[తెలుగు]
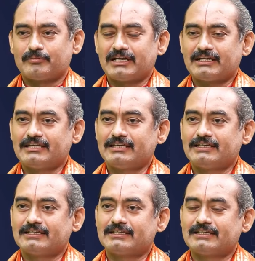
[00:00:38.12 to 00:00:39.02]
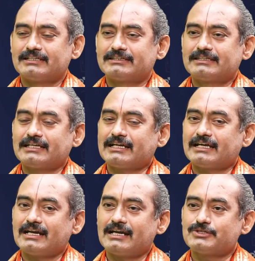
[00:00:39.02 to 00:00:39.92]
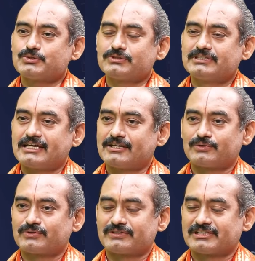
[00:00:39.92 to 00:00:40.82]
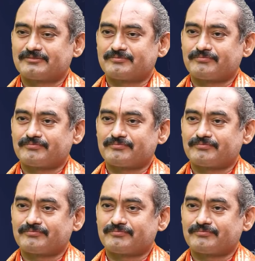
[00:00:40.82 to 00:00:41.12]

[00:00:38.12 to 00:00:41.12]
మనకి ఈ త్రికరణ శుద్ధి అనేది ఒకటి ఉంది